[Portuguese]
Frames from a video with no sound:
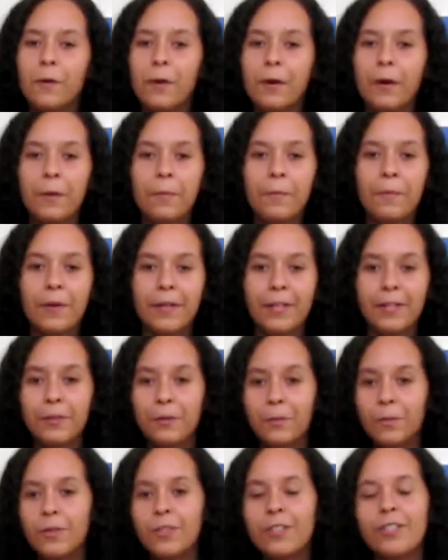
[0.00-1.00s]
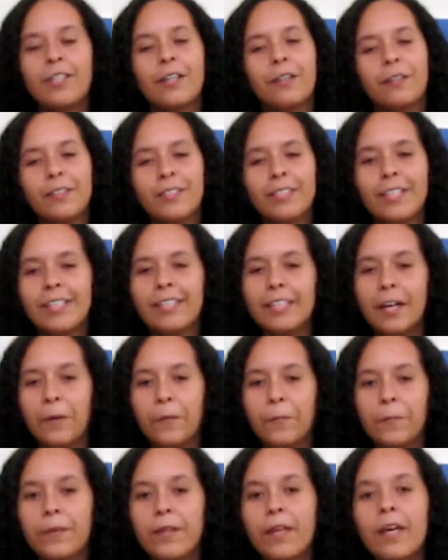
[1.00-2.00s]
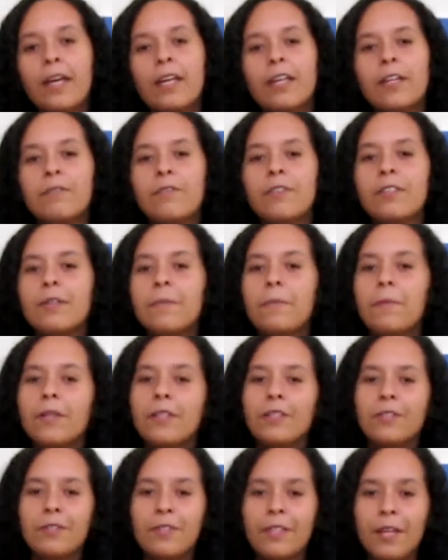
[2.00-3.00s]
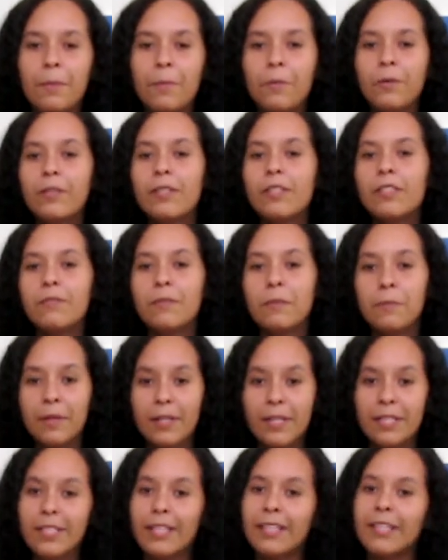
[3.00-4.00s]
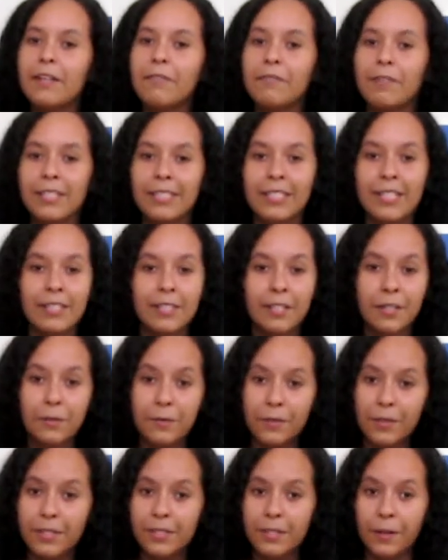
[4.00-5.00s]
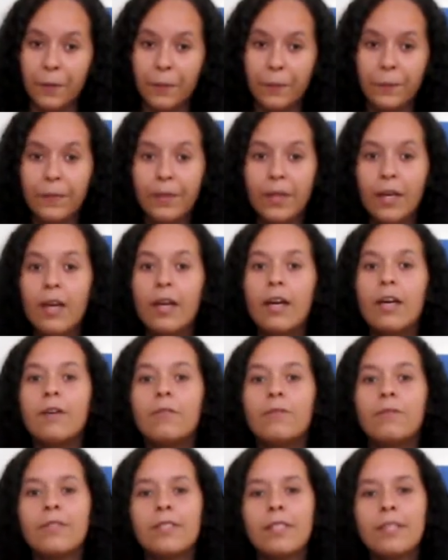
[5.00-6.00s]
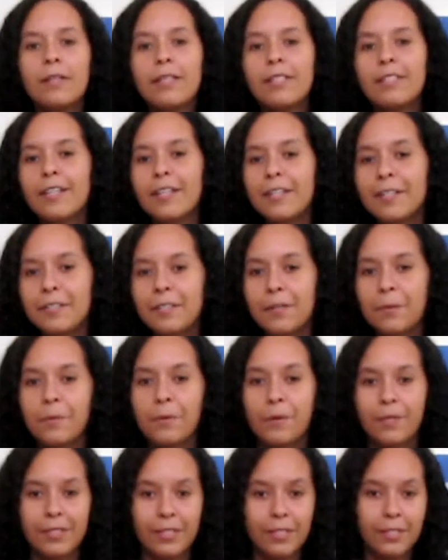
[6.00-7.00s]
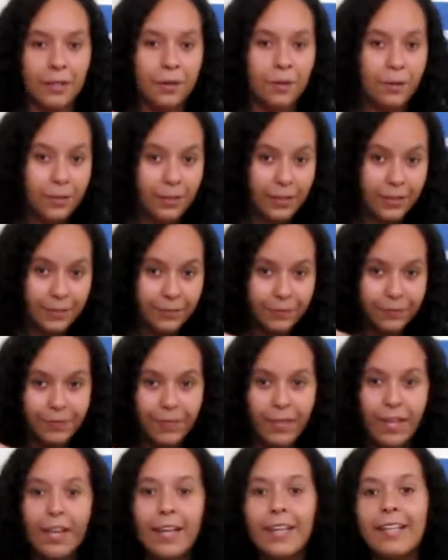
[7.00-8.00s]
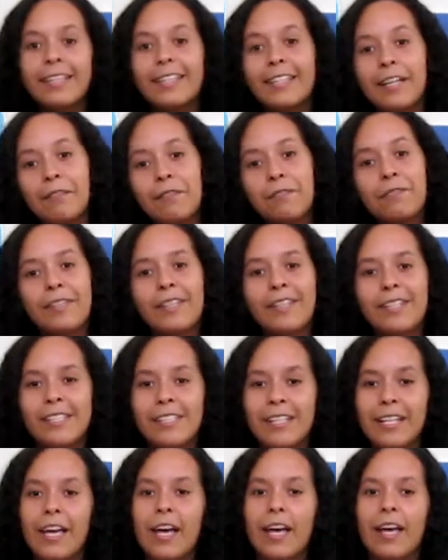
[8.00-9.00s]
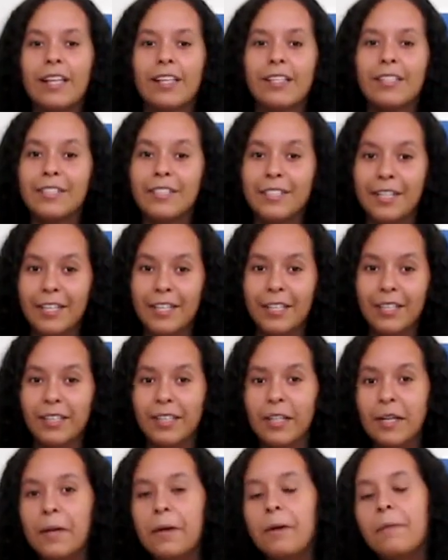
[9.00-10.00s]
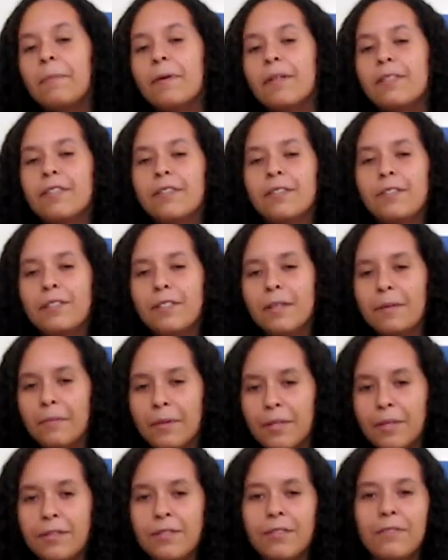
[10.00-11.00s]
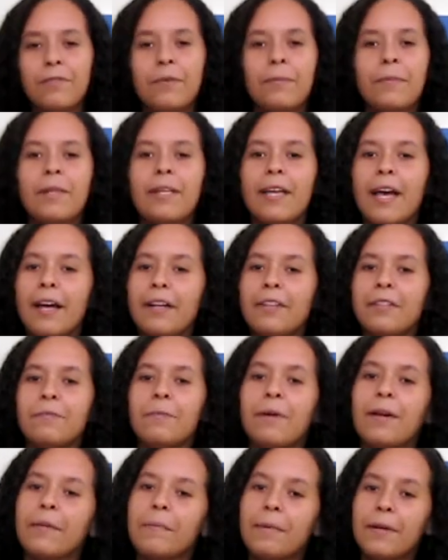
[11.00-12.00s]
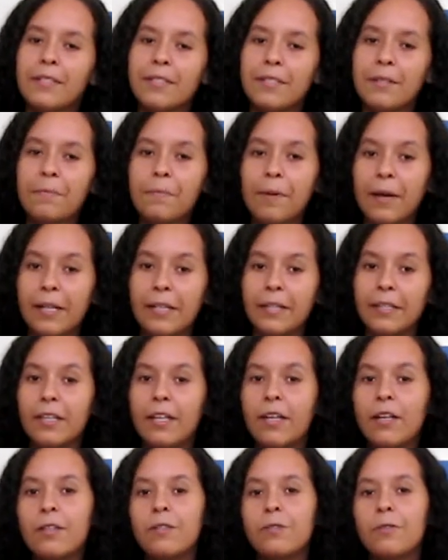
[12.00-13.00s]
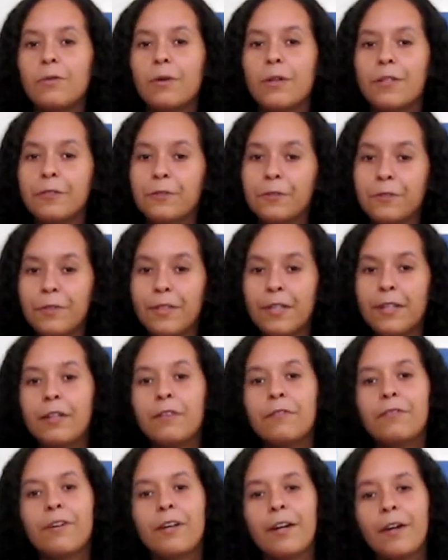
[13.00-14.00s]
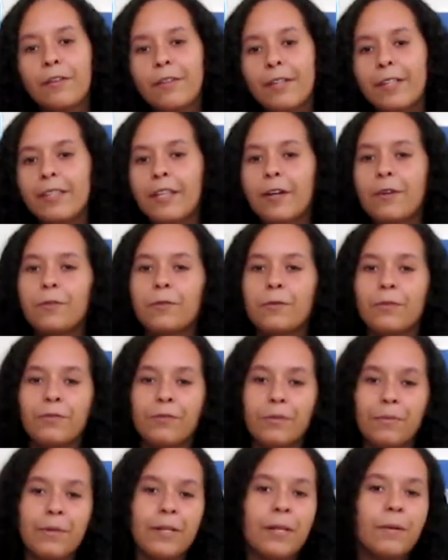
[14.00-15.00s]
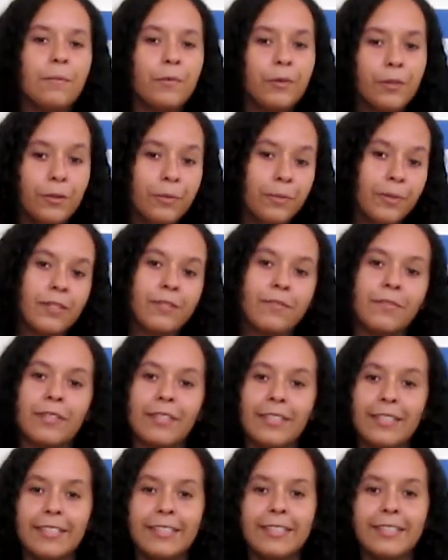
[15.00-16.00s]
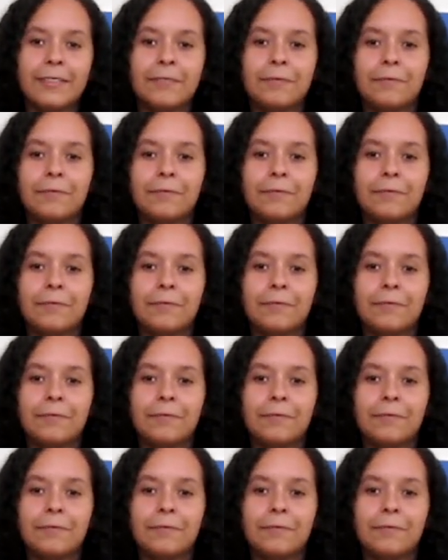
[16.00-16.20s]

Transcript: a campanha do Mutirão de Natal e você pode ajudar muitas famílias através dessa doação. Você que já recebeu essa sacola deve trazer ela cheia. Peça seus amigos e familiares para participarem. Sua ajuda fará o Natal de uma família muito mais feliz.